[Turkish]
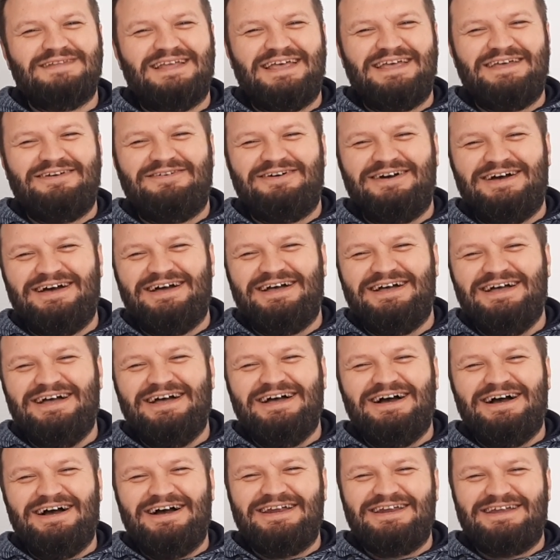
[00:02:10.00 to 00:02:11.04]
Eyvah.
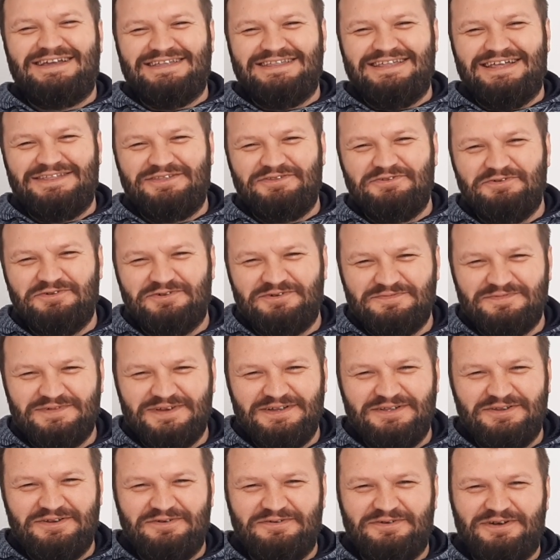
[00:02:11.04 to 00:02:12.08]
Arkadan da yorum
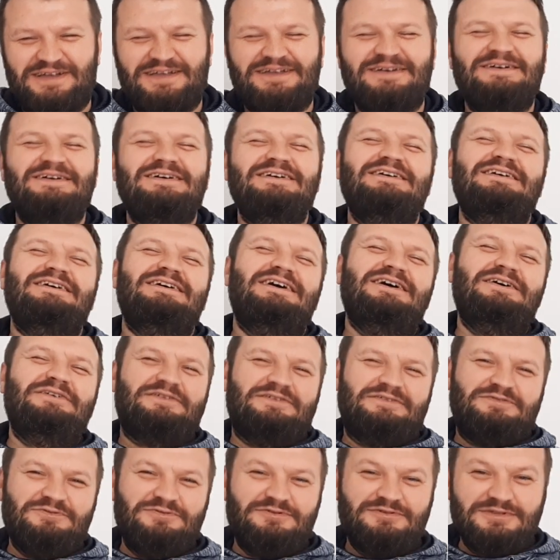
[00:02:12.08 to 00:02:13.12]
geliyor. Bak.
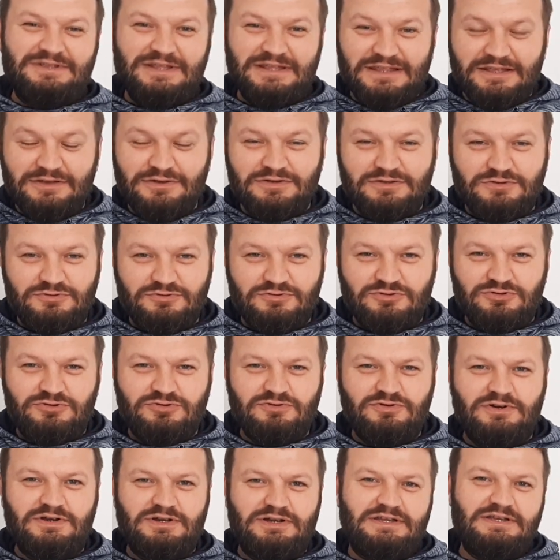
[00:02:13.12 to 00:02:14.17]
Evet orada ne
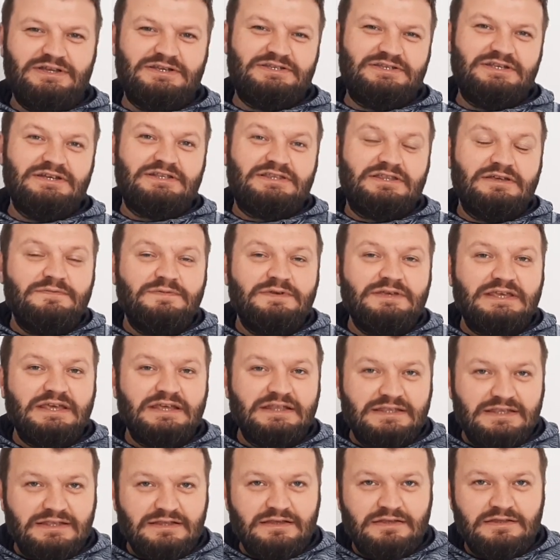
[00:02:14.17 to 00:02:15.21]
yazıyorsa o arkadaşlar. Tabii ki
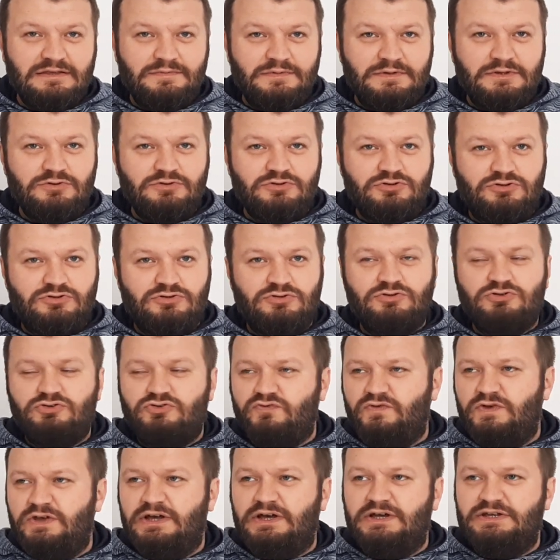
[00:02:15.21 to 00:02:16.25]

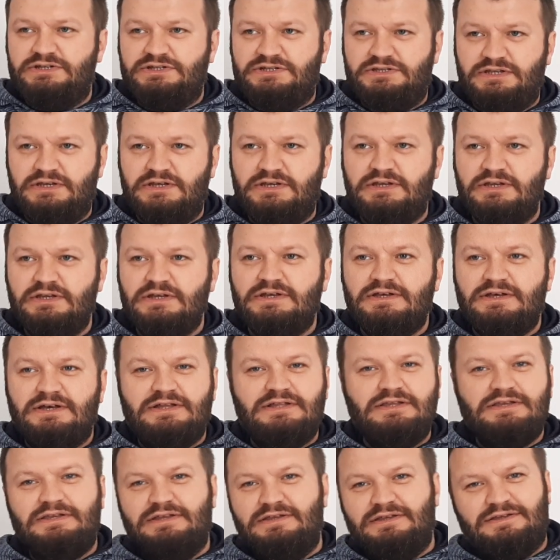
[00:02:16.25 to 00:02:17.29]
etkilenebiliyorsunuz veya işte
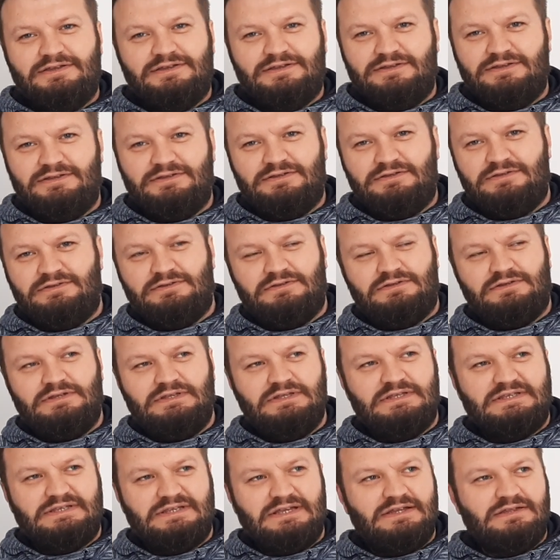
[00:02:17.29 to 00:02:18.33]
hani e,
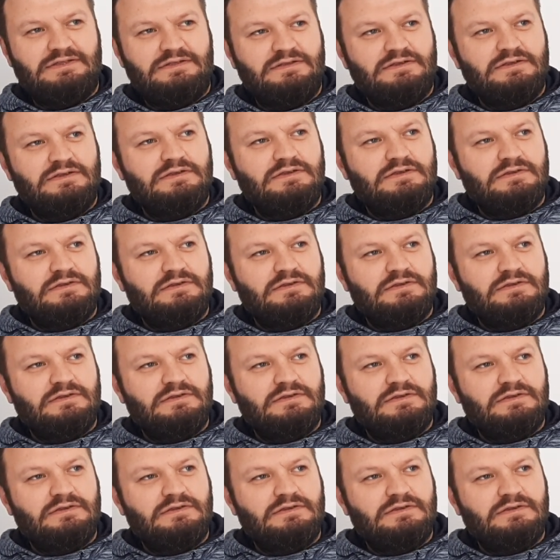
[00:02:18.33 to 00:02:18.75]
insan